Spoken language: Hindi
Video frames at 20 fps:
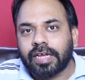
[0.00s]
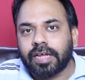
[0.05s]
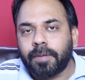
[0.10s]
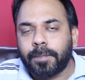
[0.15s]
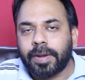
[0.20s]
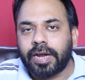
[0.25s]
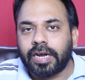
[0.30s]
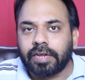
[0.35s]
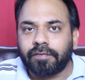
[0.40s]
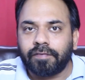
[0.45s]
के
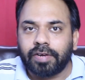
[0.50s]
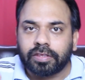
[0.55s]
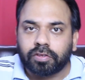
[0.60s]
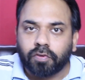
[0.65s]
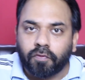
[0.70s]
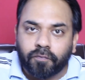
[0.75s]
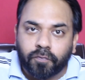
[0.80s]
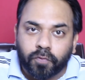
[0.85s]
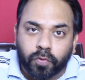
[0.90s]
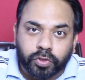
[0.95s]
कंपेरेटिवली
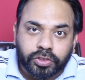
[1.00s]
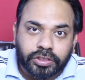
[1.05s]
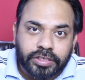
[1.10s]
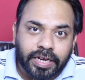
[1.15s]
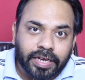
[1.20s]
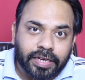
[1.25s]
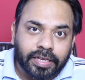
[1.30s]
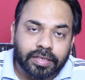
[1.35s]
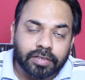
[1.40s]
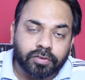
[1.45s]
तो वो
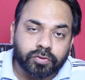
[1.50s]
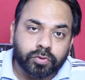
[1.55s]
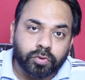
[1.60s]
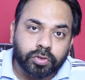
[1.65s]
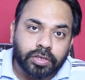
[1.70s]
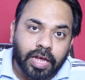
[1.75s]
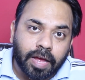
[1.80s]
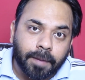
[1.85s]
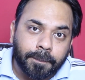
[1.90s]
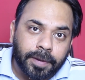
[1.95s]
ये कि दोस्तों
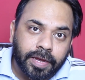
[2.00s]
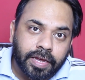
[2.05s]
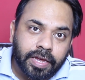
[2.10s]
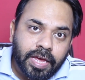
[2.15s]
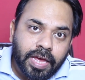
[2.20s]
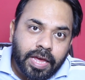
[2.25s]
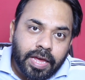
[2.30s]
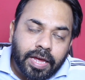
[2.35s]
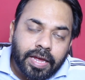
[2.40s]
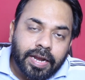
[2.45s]
यहाँ पे
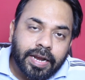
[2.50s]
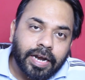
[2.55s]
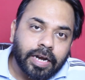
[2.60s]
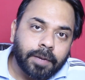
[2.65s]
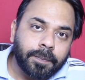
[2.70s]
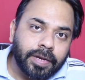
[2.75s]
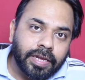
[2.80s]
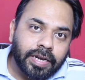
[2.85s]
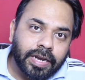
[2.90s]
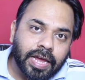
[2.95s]

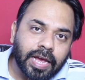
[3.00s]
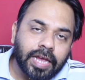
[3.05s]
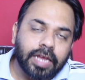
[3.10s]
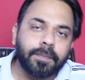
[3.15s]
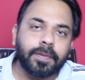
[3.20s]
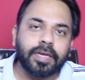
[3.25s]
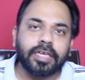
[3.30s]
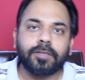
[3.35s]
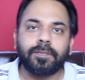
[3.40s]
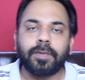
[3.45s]
रेडमी नाइन
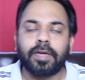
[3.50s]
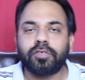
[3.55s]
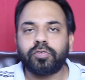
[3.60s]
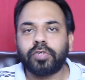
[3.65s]
में इस बार